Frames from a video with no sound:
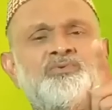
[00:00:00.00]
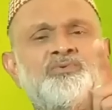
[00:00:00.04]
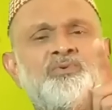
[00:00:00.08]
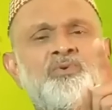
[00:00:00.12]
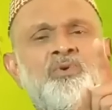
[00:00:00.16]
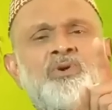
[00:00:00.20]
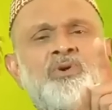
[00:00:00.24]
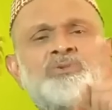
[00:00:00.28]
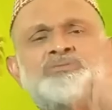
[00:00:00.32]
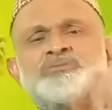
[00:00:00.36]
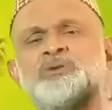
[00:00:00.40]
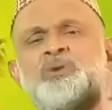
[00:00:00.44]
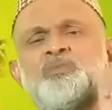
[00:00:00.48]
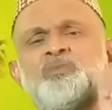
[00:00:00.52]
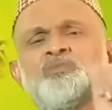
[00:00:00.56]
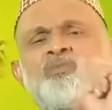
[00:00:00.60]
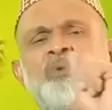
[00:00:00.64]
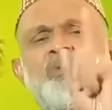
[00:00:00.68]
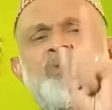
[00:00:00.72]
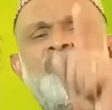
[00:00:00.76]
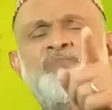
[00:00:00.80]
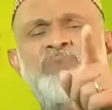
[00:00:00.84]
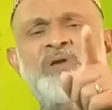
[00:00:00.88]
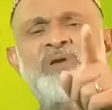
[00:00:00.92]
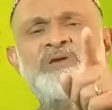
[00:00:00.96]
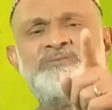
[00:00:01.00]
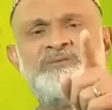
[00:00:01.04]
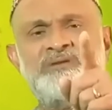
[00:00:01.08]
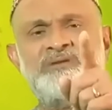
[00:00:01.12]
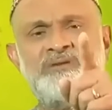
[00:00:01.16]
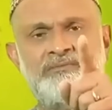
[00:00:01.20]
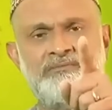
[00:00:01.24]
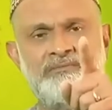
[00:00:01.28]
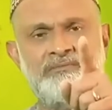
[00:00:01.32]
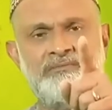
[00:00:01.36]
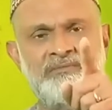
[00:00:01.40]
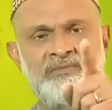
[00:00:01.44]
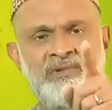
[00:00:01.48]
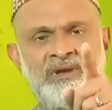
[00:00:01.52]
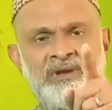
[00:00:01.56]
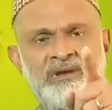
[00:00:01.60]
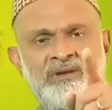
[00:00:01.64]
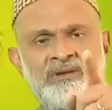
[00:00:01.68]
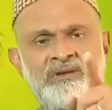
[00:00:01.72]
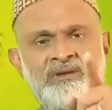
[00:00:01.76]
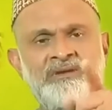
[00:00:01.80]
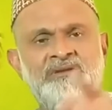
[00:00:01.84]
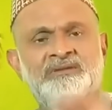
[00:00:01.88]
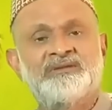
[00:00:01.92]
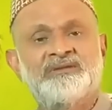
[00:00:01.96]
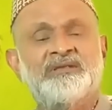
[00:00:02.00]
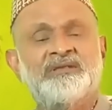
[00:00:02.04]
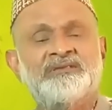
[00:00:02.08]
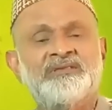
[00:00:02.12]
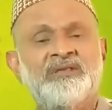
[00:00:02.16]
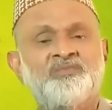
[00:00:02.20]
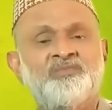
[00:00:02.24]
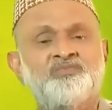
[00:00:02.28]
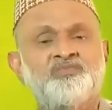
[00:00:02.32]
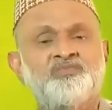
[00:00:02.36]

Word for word: গুণ অসম্ভব বেশি যাদের